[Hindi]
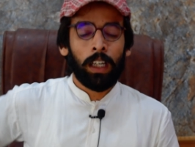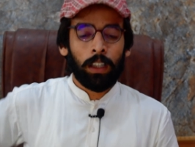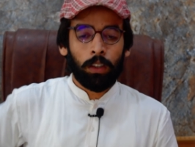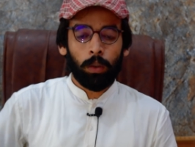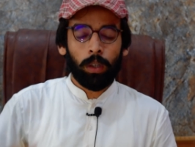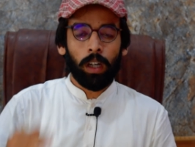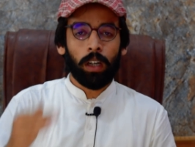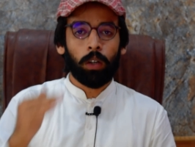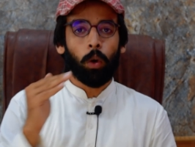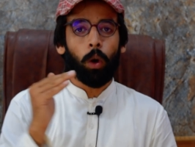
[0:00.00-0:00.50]

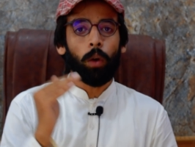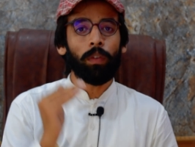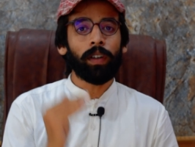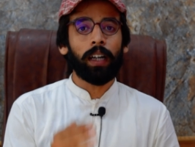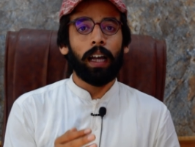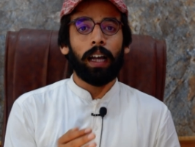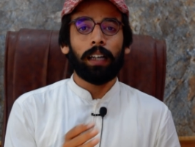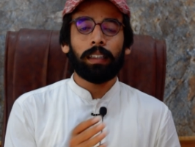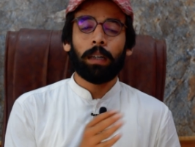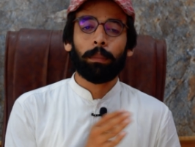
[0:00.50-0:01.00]
क्योंकि
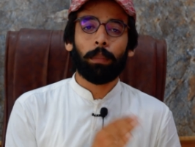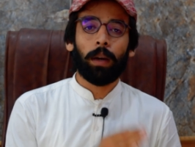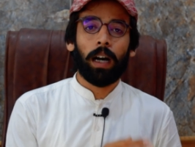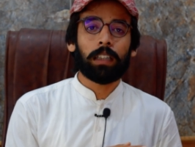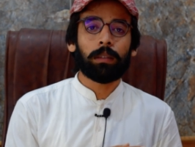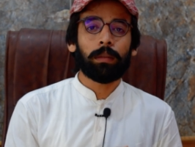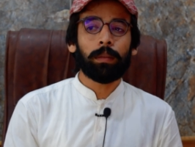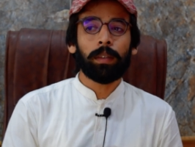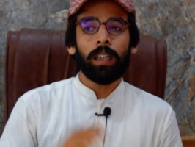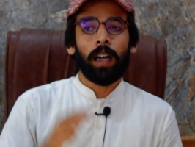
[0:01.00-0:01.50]
कोविड आया था
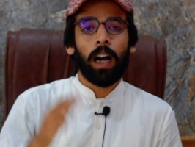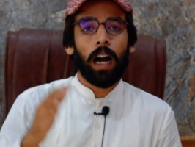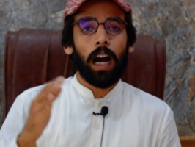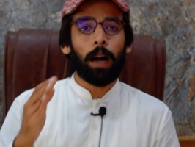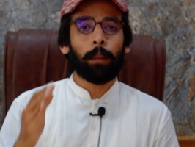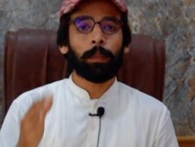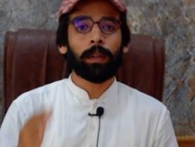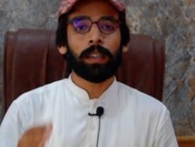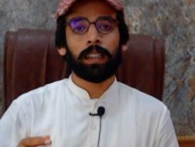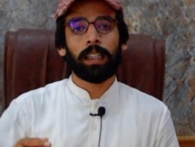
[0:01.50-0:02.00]
बाद में
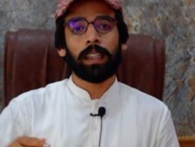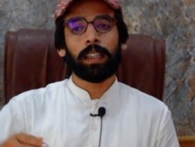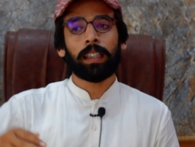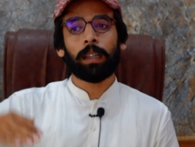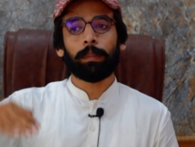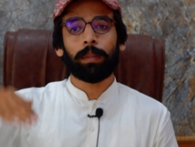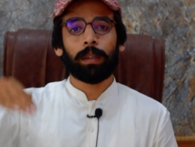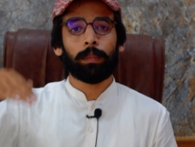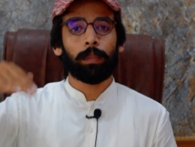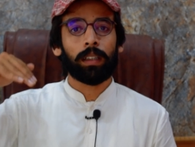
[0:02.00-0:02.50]
आपके थेरी
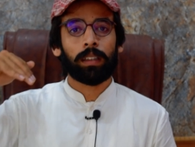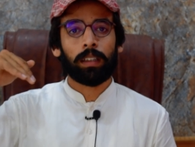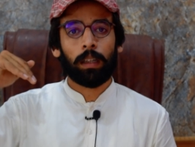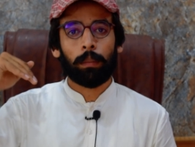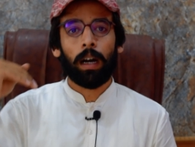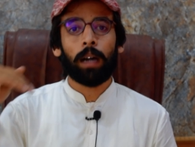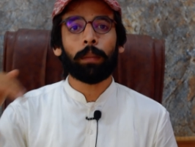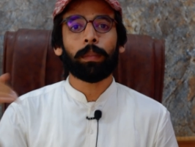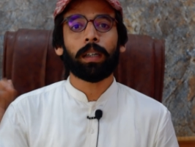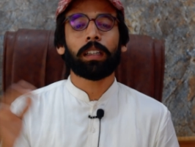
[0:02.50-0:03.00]
के पेपर
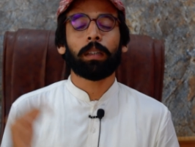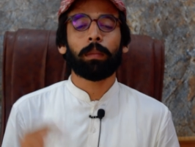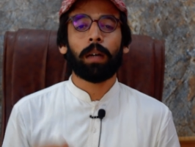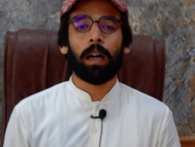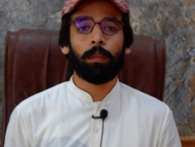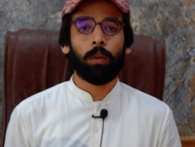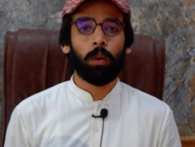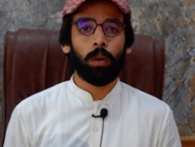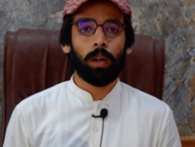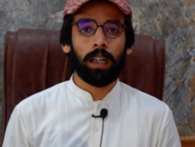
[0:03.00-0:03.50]
तमाम के
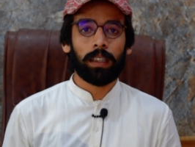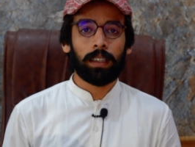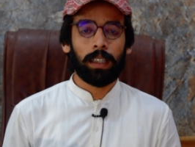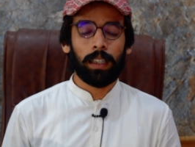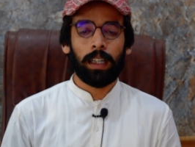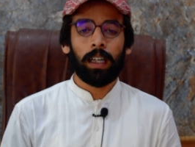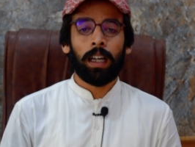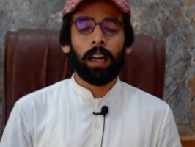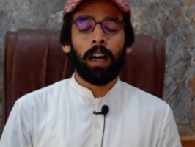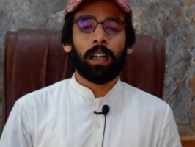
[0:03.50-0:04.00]
तमाम हो गए
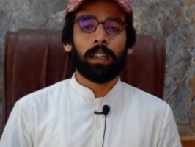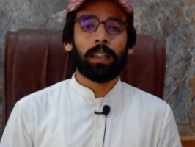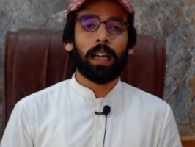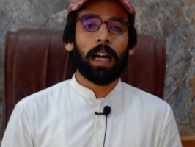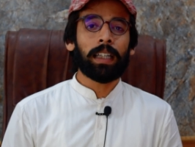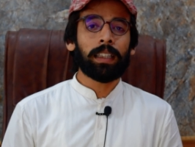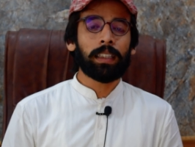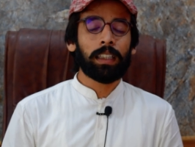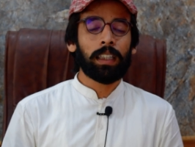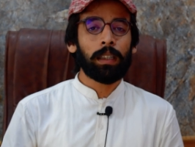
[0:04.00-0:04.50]
थे
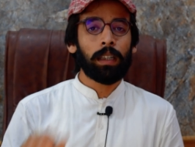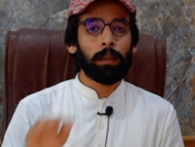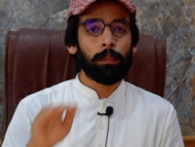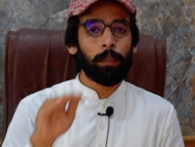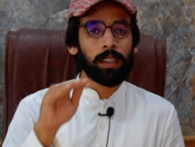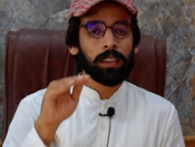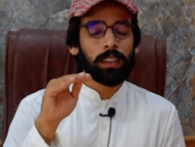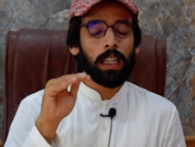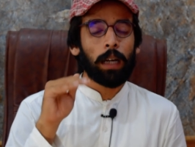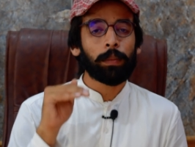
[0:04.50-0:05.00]
नाइन्थ के
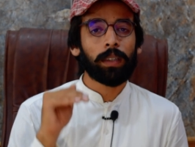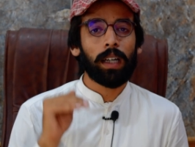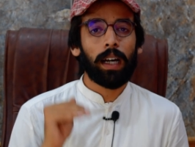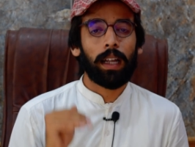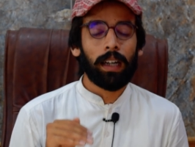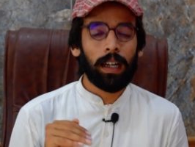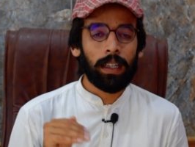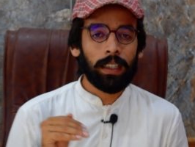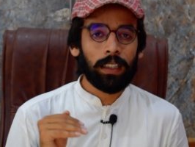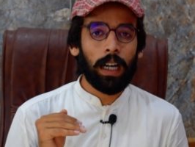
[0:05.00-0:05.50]
नंबर आपके
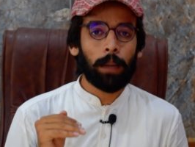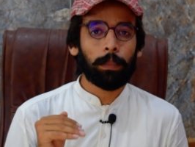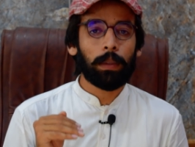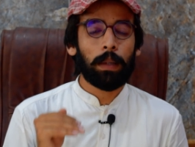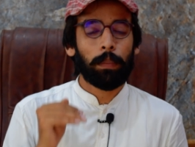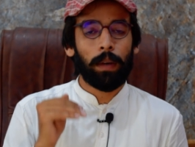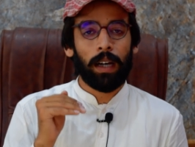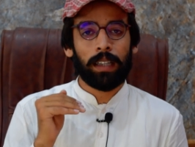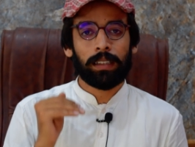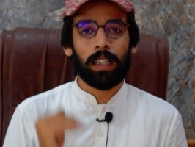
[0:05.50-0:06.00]
ऑलरेडी
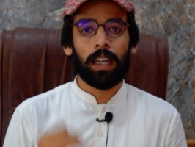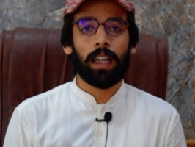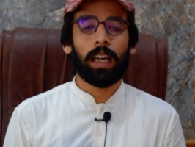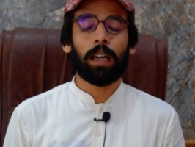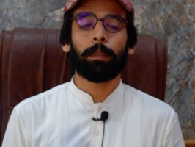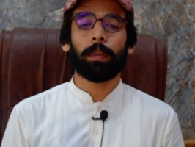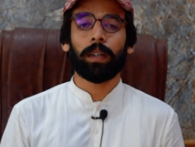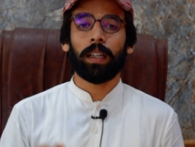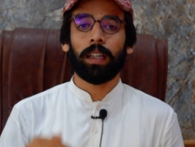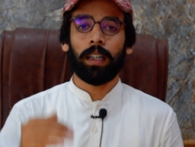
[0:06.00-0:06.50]
आपके पास
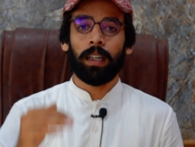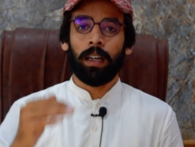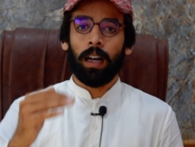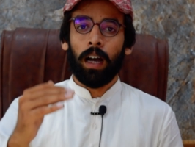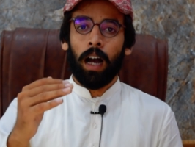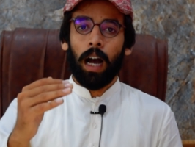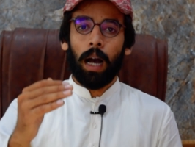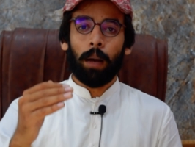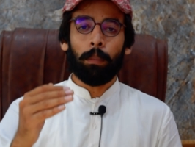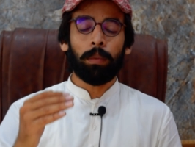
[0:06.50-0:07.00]
हैं पड़े
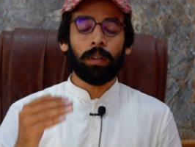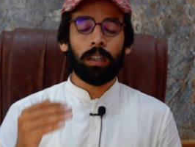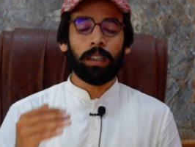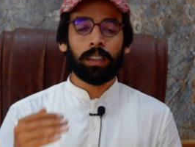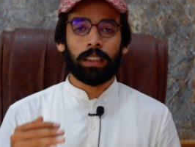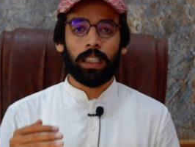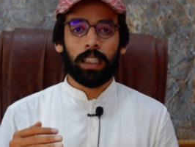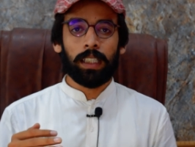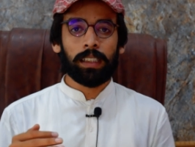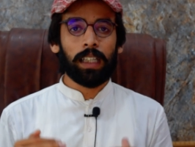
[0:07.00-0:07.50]
अब
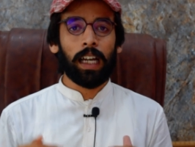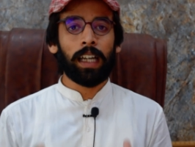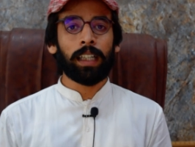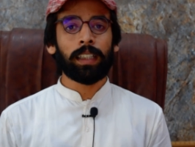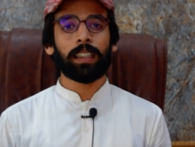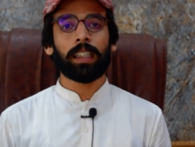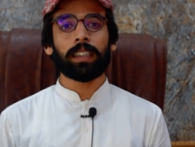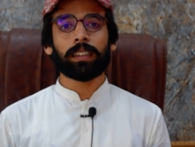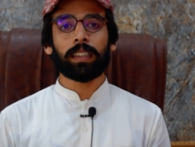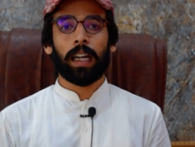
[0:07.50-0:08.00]
ये
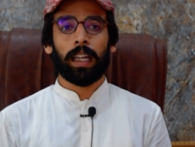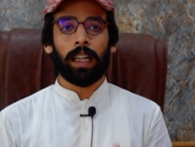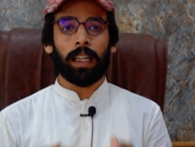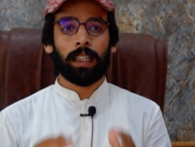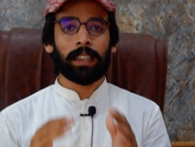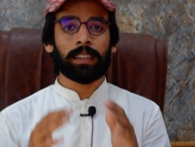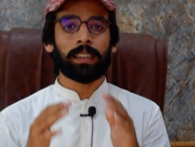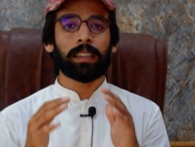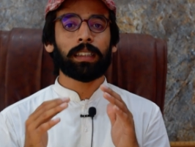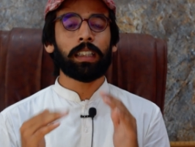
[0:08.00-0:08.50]
जाहिर किया जा रहा
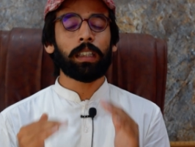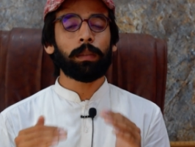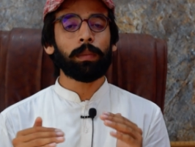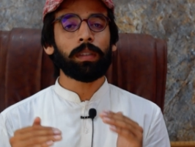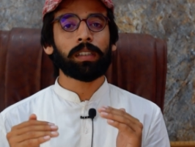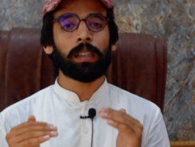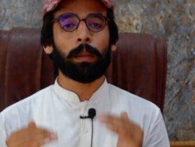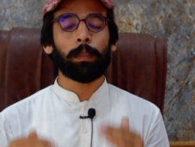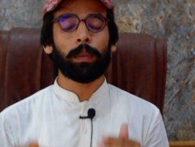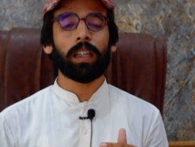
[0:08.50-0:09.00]
है कि जितनी
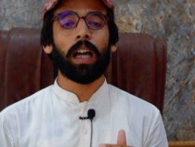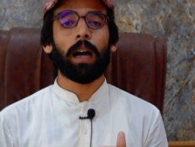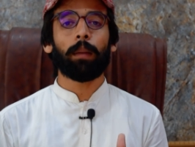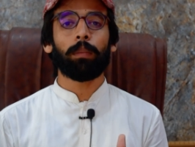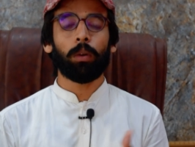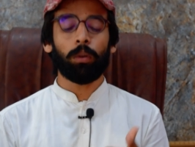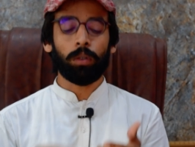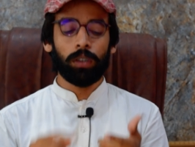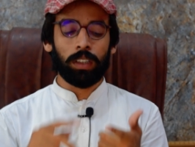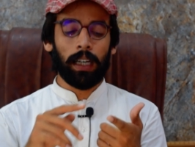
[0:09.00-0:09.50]
भी सप्ली
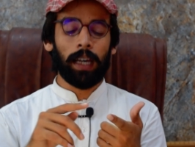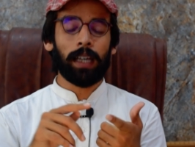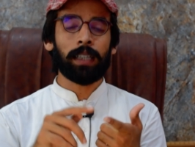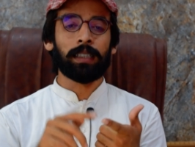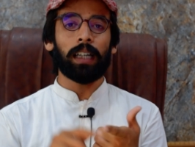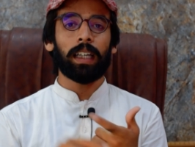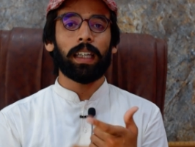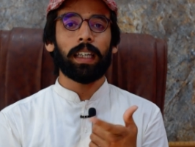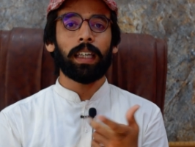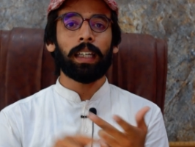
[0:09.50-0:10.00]
आप लोगों की आई
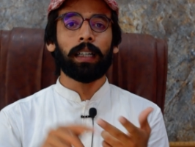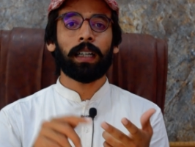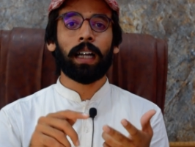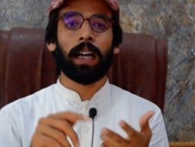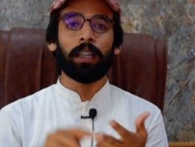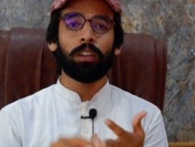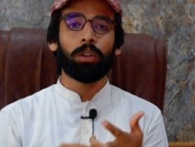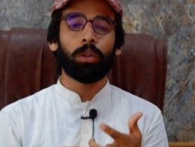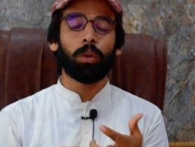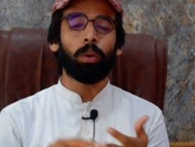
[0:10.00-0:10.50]
चाहे एक
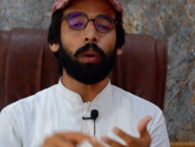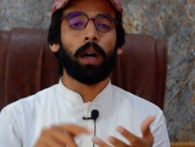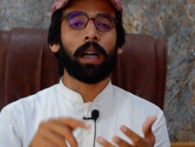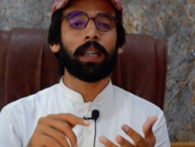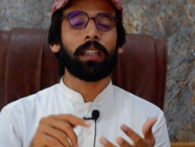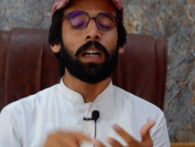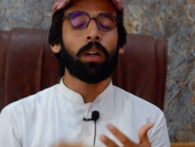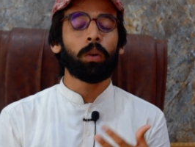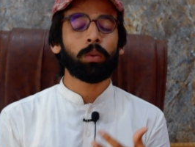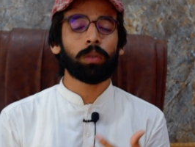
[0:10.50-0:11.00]
आए दो
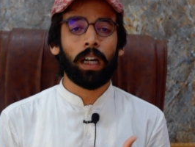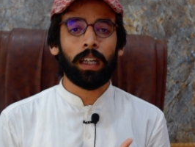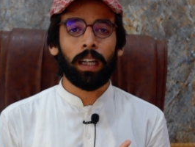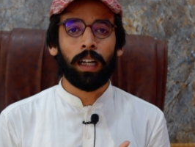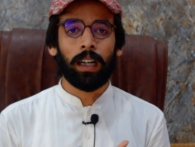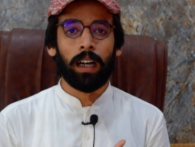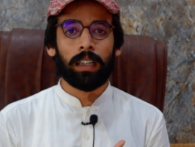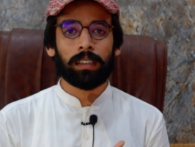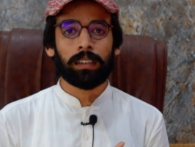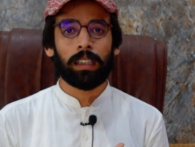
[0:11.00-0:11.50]
आए या खुदा
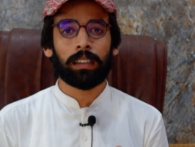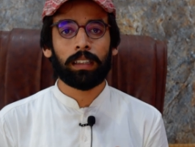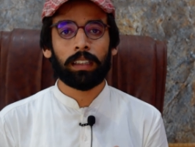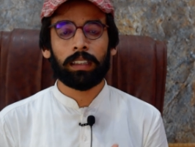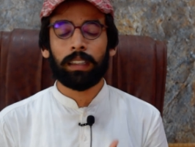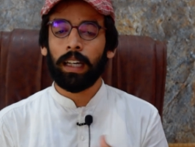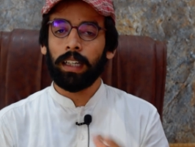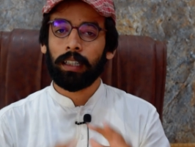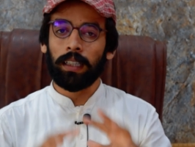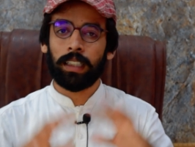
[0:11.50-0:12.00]
ना खासा
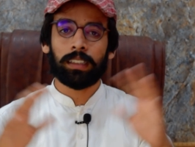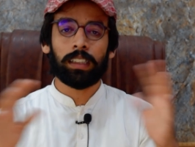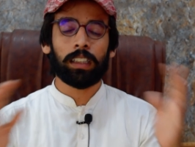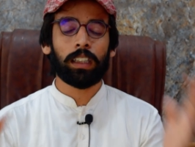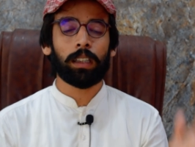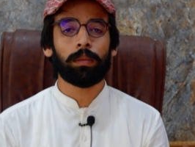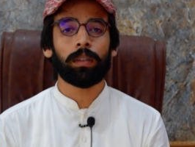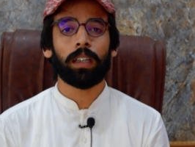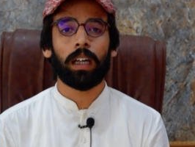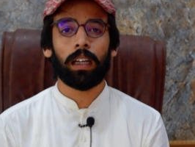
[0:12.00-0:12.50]
तीन आए किसी
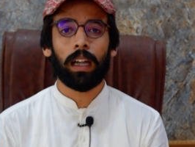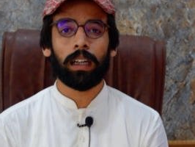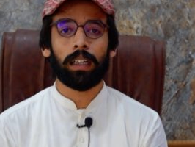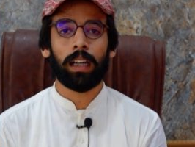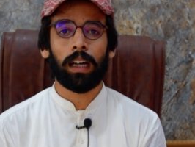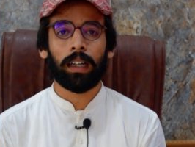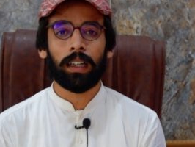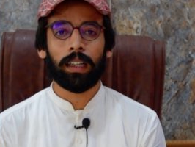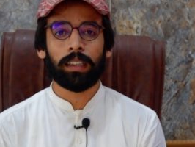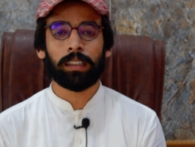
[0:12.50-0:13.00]
की भी अल्लाह
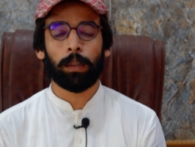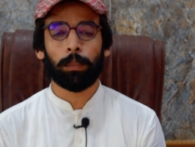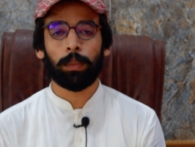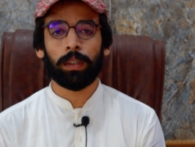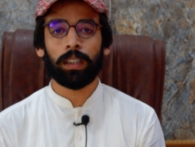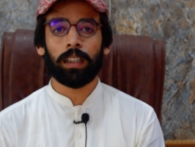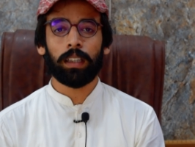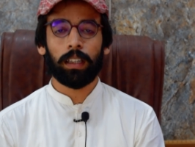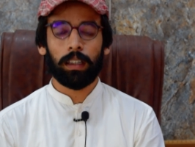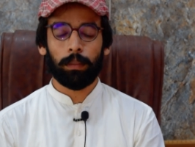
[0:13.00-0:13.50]
ना करे सप्ली